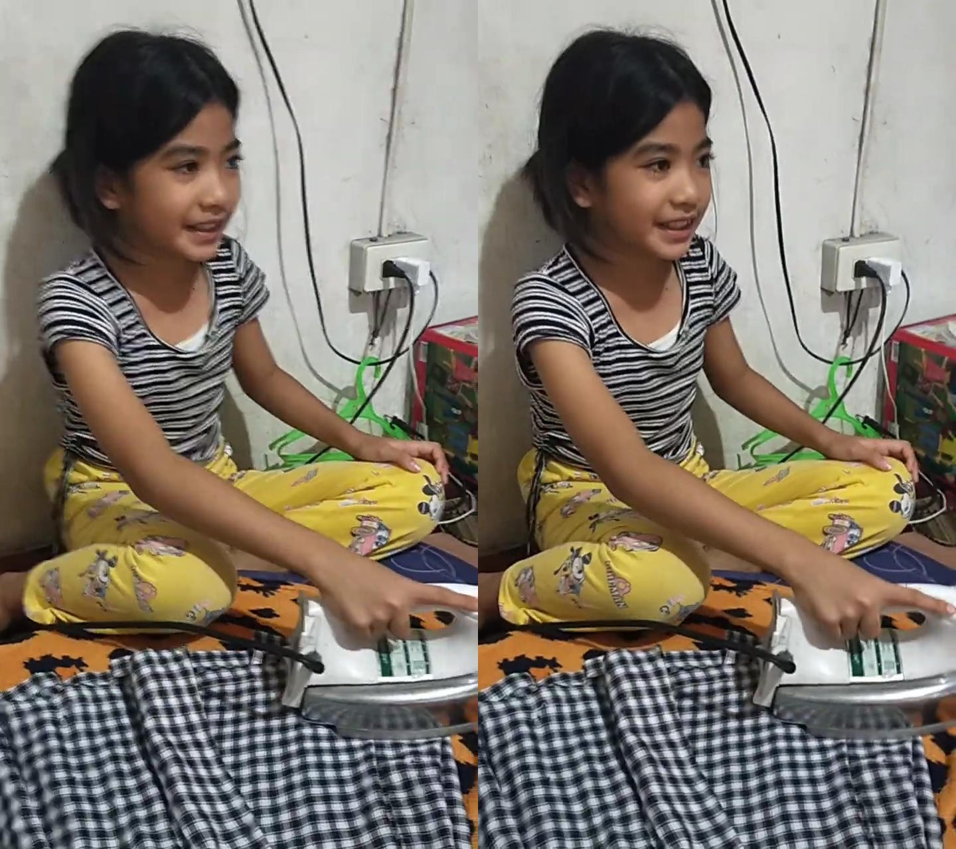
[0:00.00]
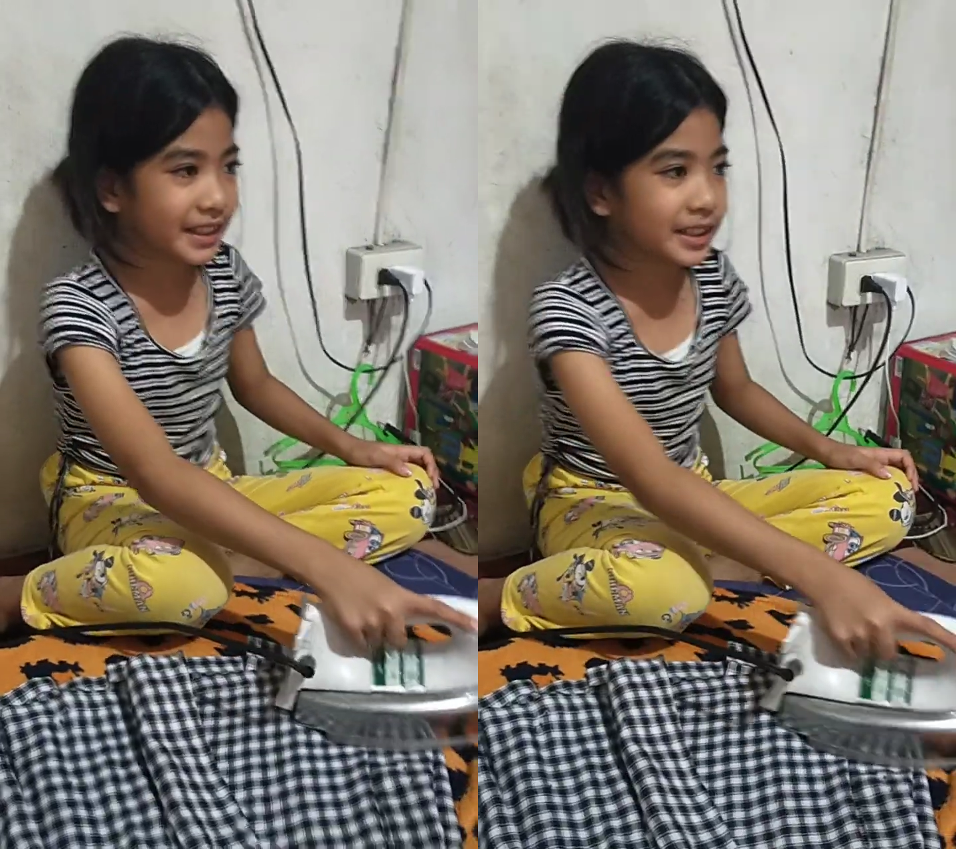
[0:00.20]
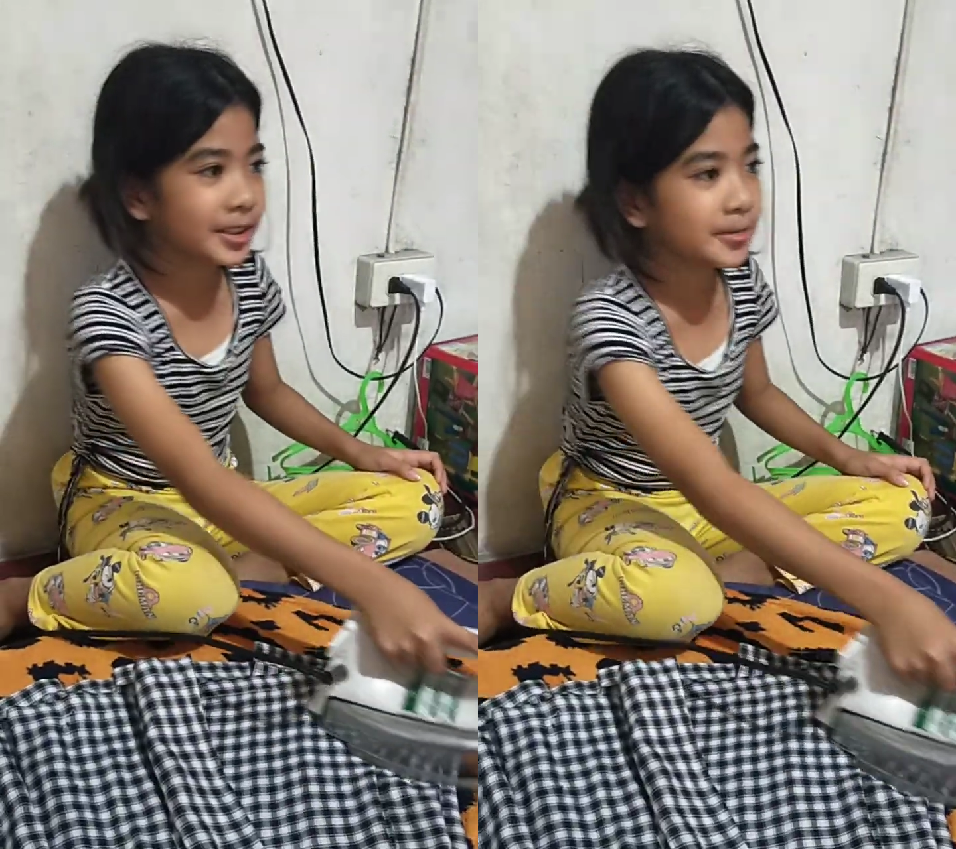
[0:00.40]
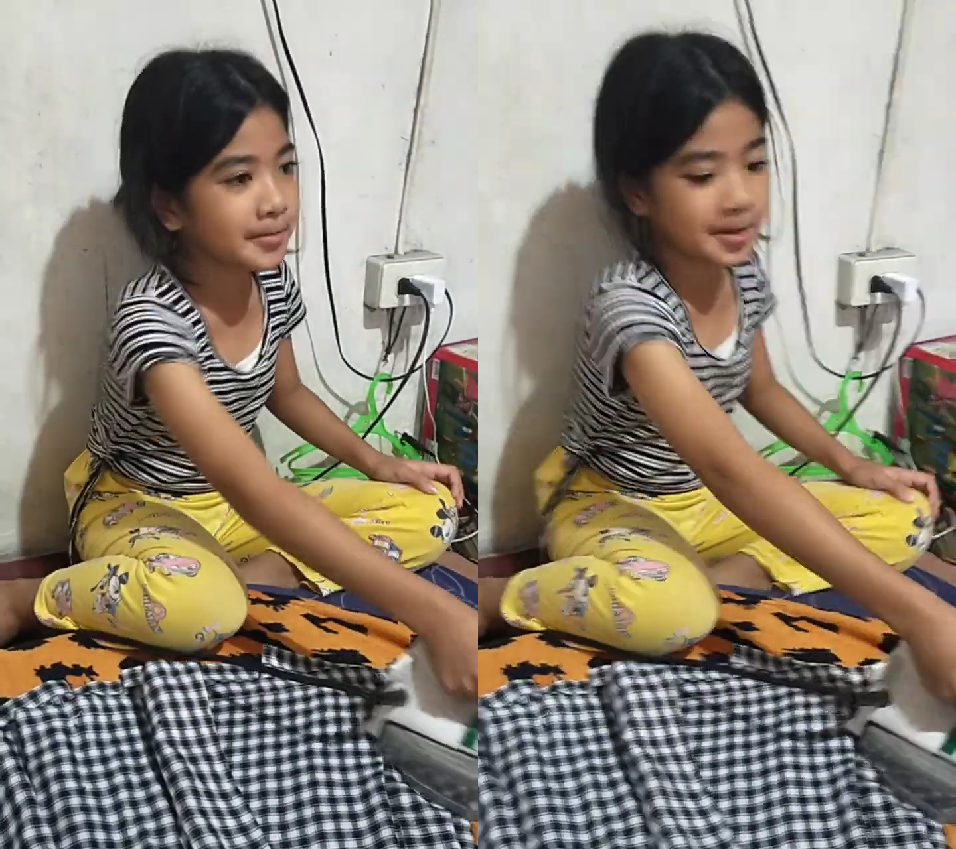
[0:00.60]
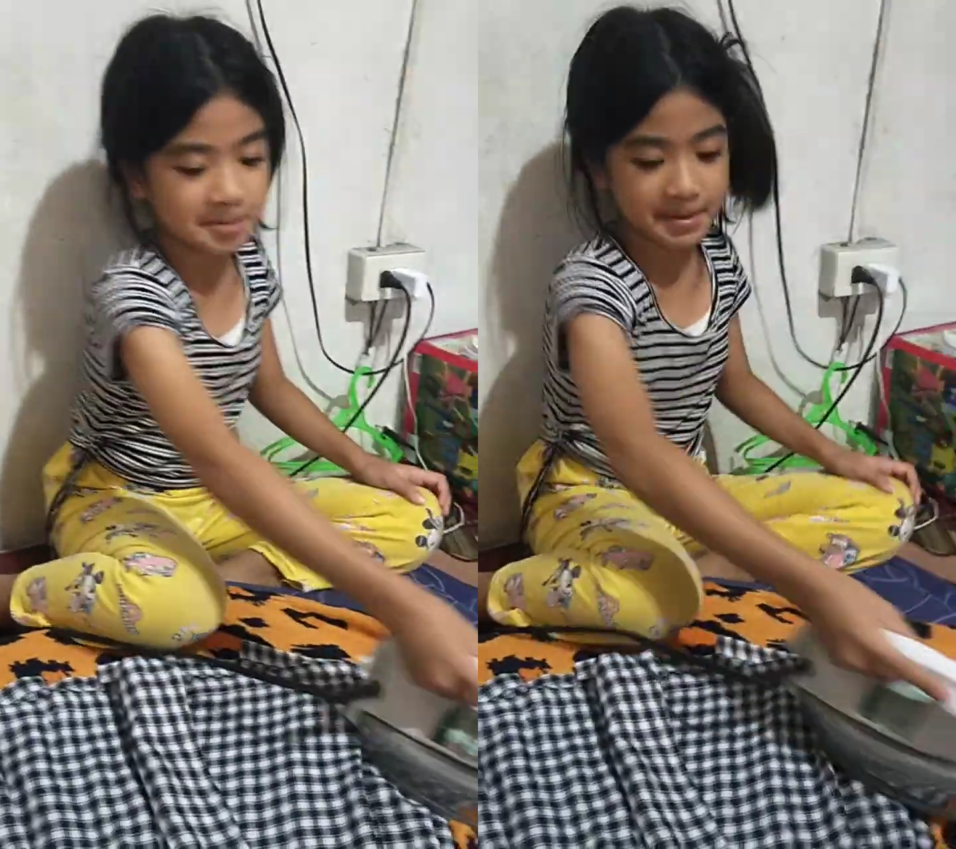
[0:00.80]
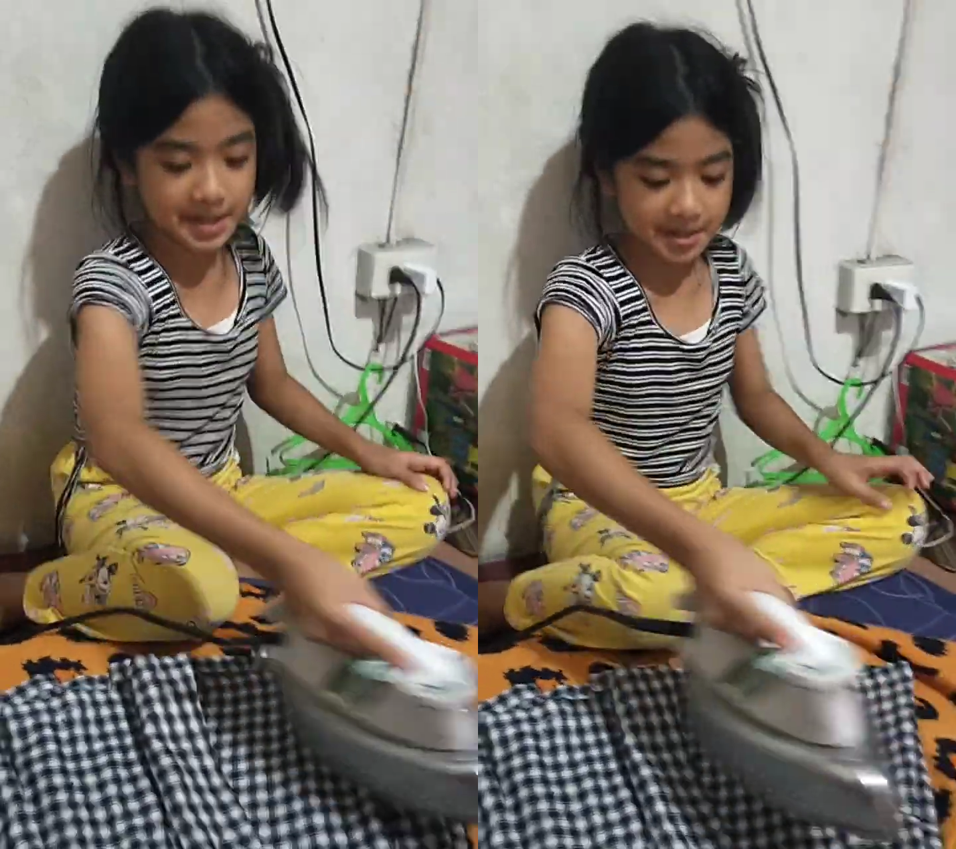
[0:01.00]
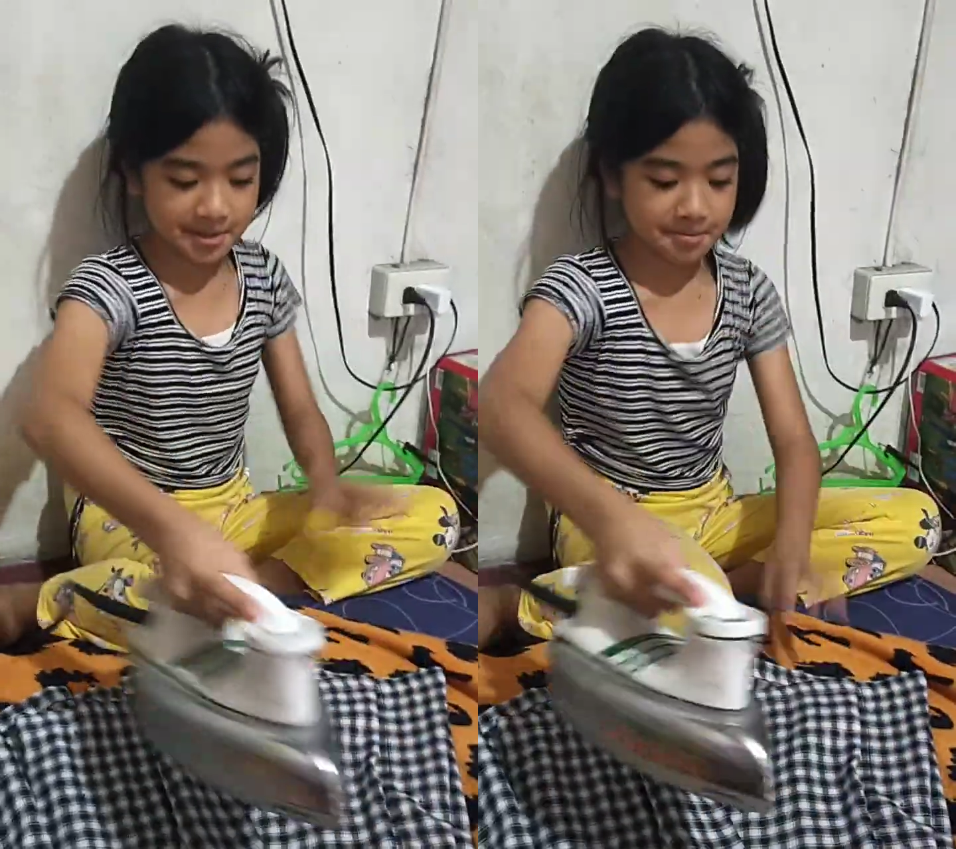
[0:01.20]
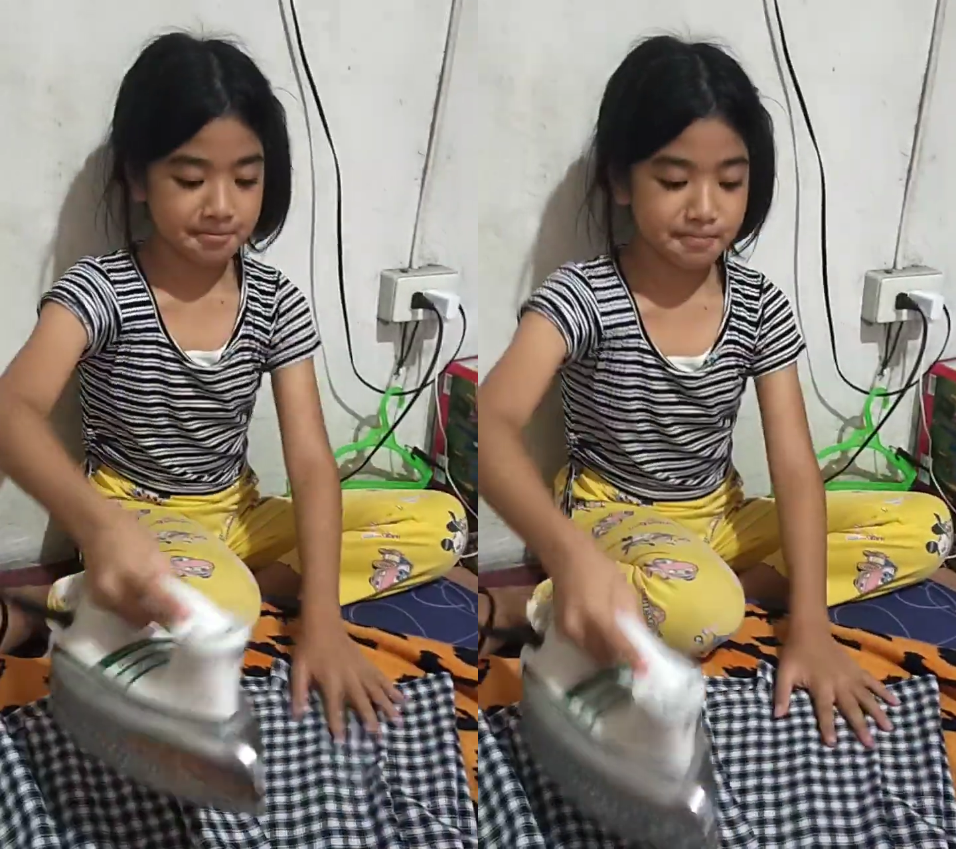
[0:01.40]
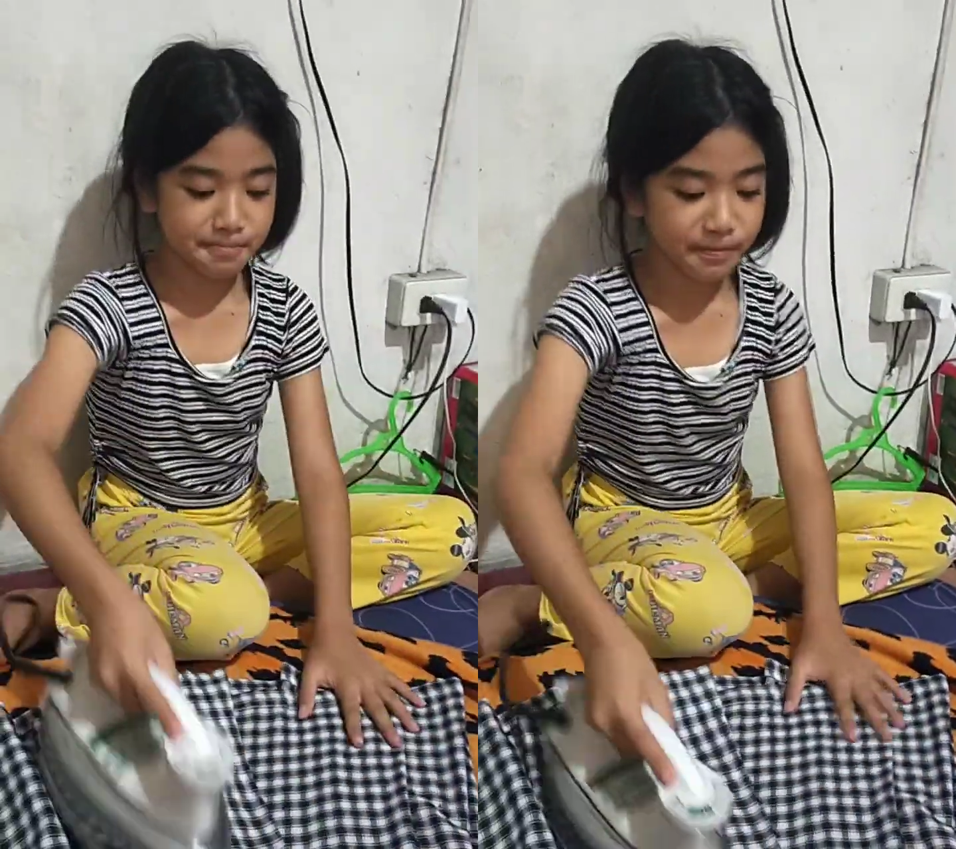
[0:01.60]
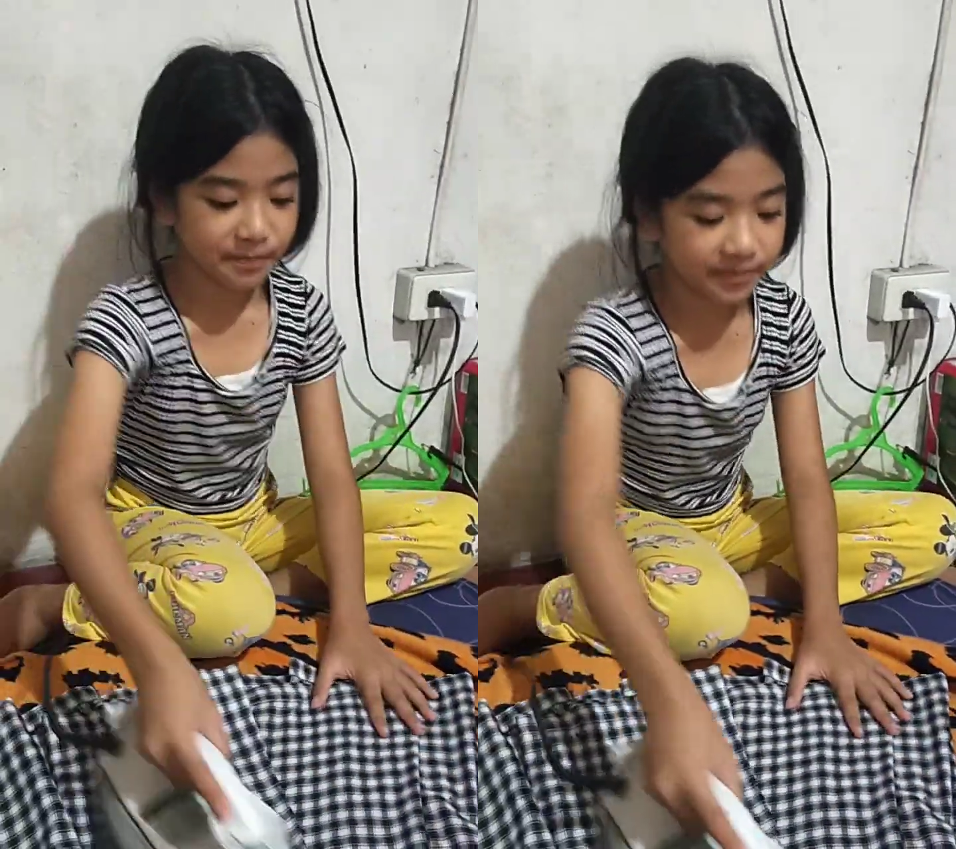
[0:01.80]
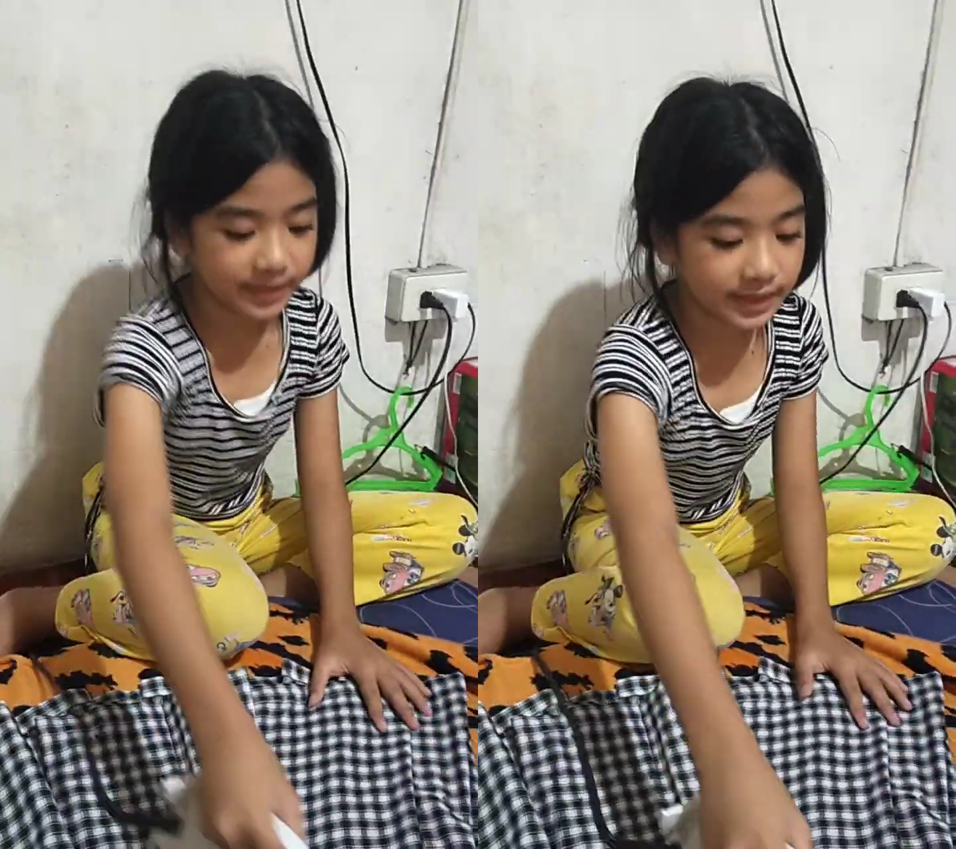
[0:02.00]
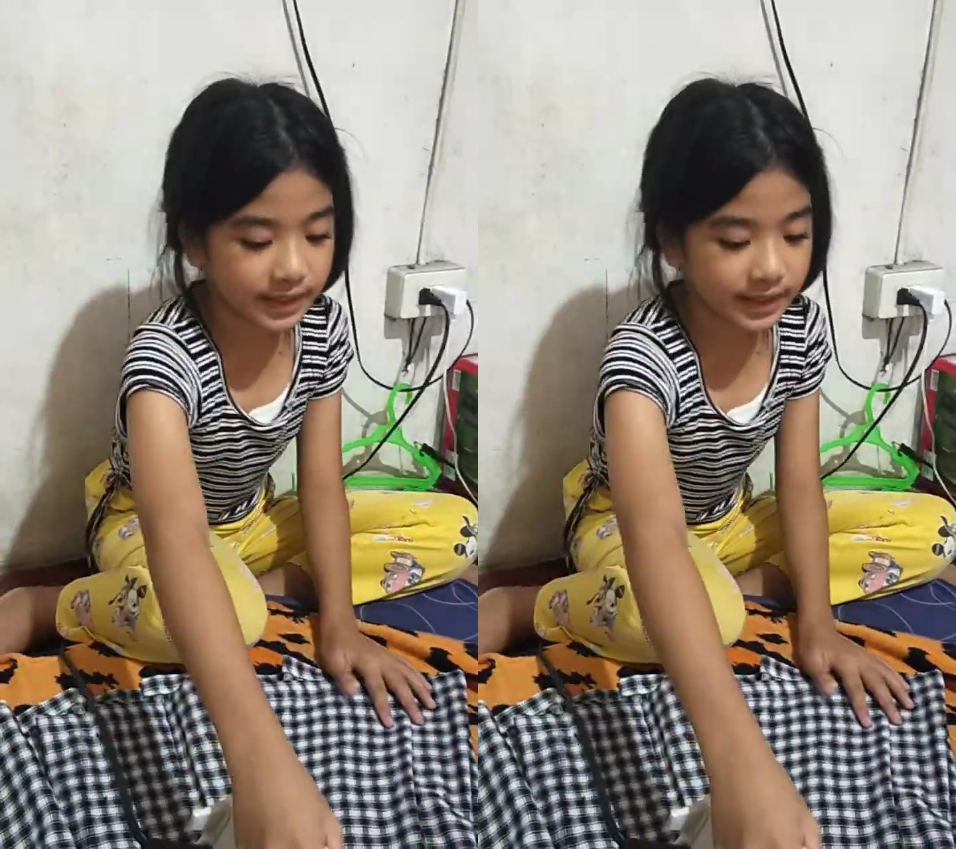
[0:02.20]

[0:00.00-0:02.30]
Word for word: Yan, yan guys, si eh, Chelsea guys.